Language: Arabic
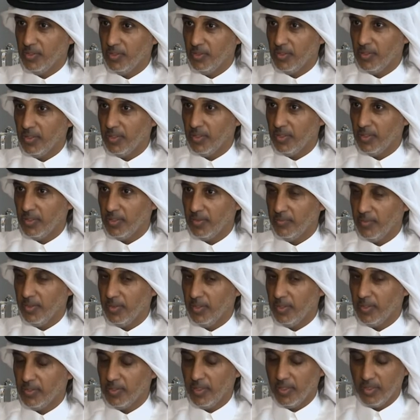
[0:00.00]
3
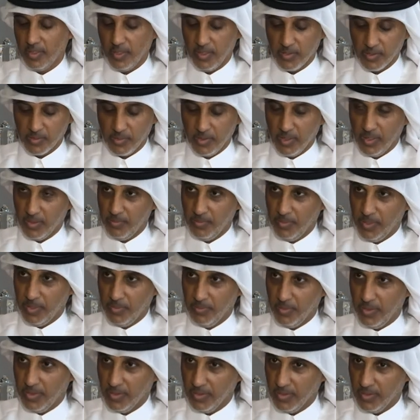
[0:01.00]
فمعناته انا لازم العب مع
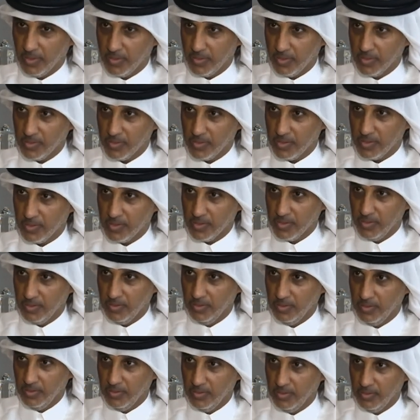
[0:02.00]
البحرين كاس اسيا
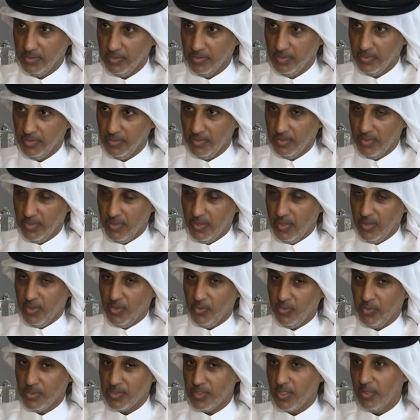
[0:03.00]

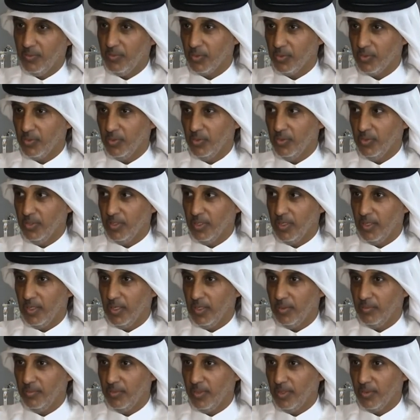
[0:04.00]
واسافر كوريا
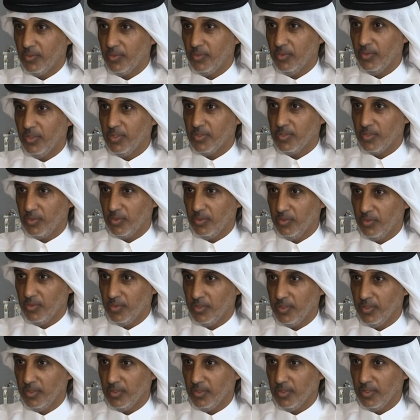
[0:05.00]
العب مع كوريا
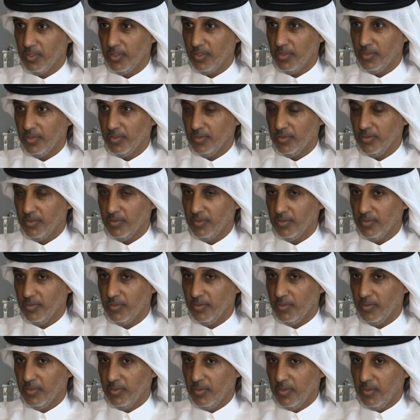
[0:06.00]
26 3
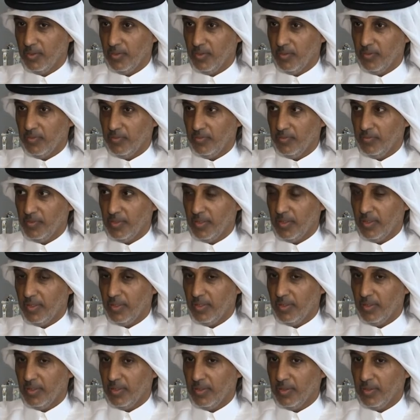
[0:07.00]

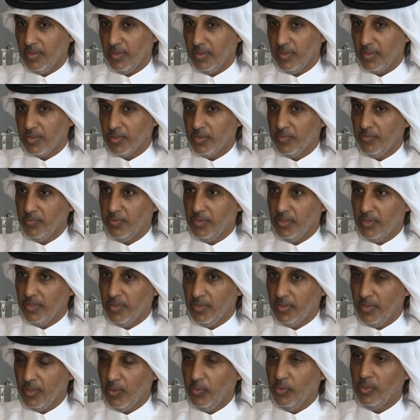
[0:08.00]
فاذا شفنا
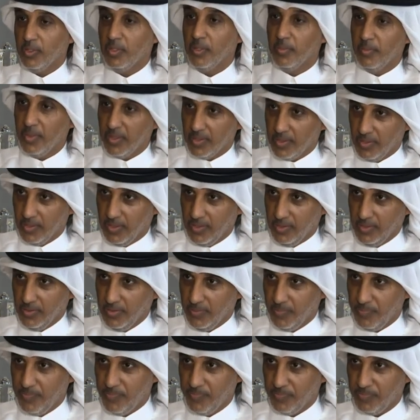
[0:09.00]
لو اعتبرناها
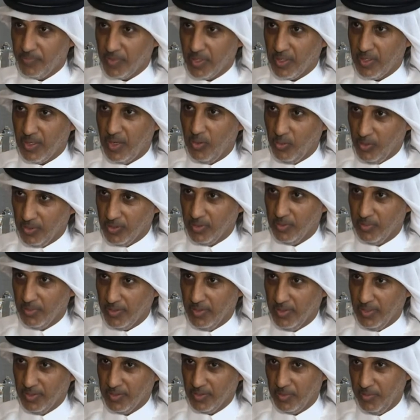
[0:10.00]
لو
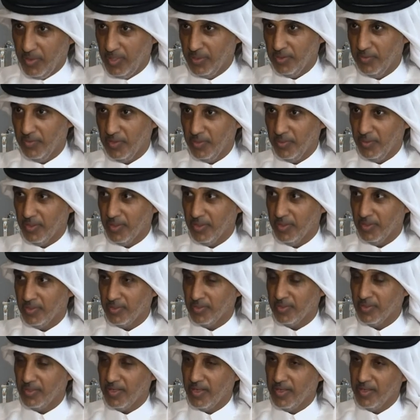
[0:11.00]
اعتبرنا عشان ما حد يفهمني غلط
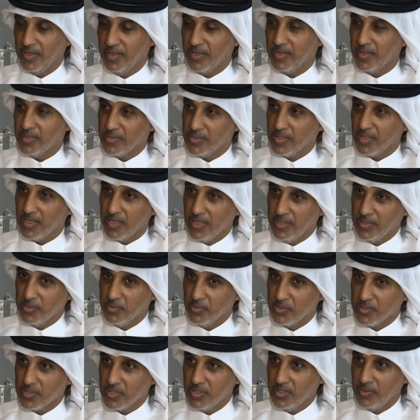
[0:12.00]
ان كاس الخليج
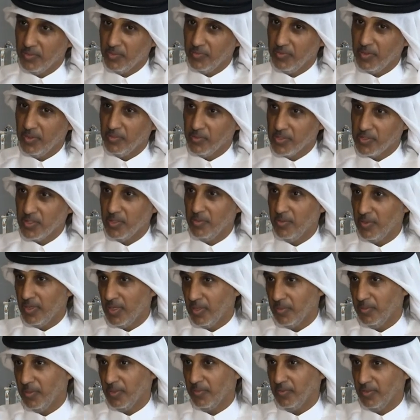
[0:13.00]
مصيبه فالمصيبه
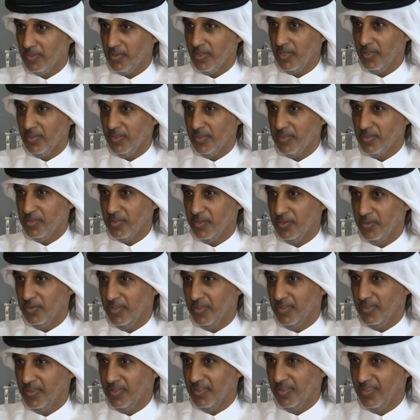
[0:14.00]
الاكبر في الاتحاد الاسيوي
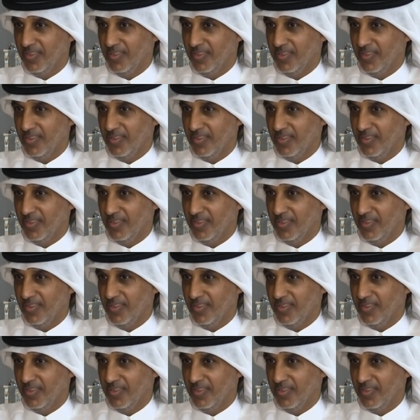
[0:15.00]
يعني